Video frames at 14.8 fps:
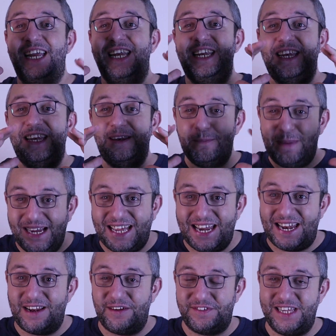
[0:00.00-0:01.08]

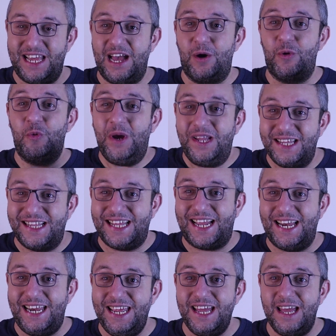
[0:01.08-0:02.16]
المكنه نفسها او الوحده
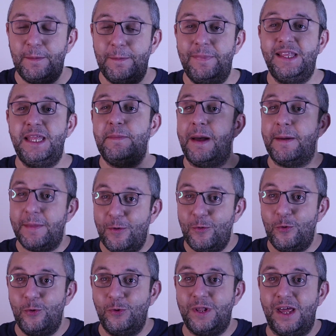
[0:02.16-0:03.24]
الداخليه بتبقى
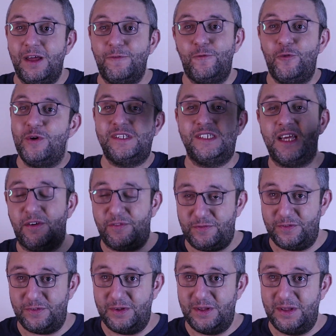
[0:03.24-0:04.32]
موجوده فوق
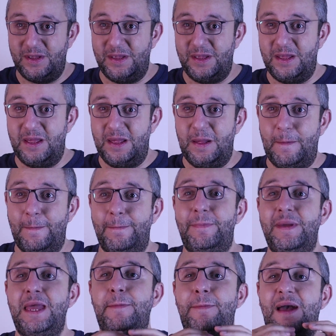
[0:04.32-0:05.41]
السقف
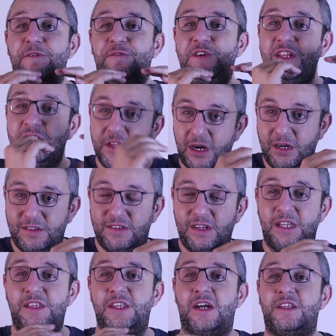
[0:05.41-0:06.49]
بيبقى فيه دكت
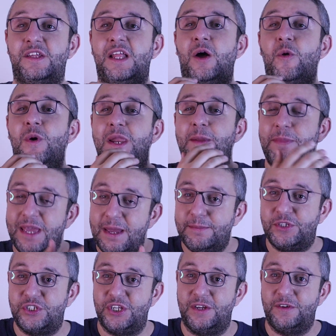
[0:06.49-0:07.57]
الدكت ده هو اللي
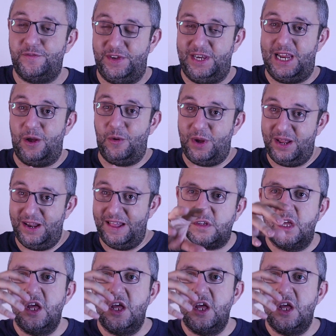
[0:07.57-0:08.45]
بيمشي في الهواء